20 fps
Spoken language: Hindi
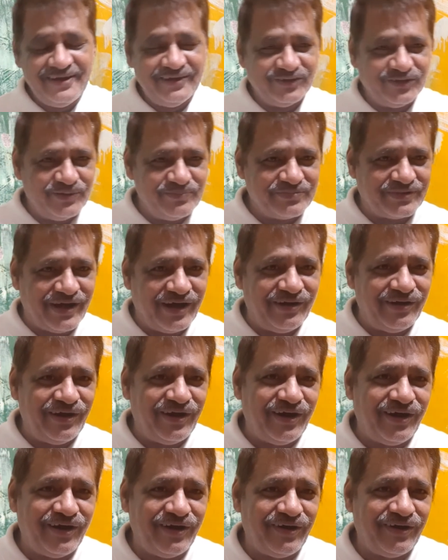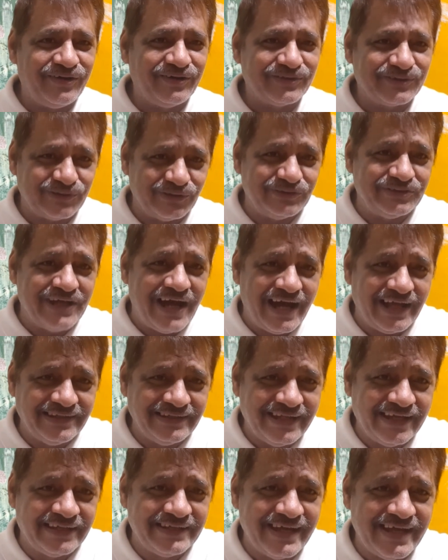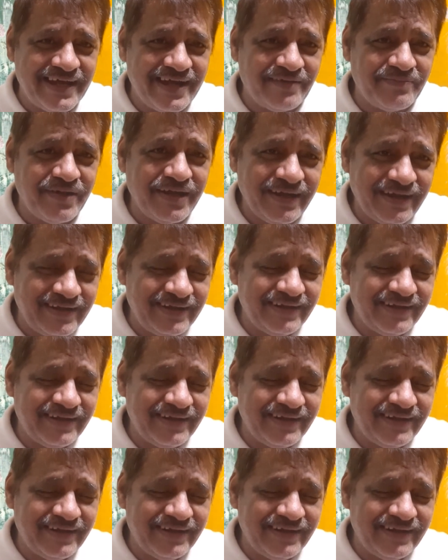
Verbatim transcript: तुम कहो तो जान दे दें अभी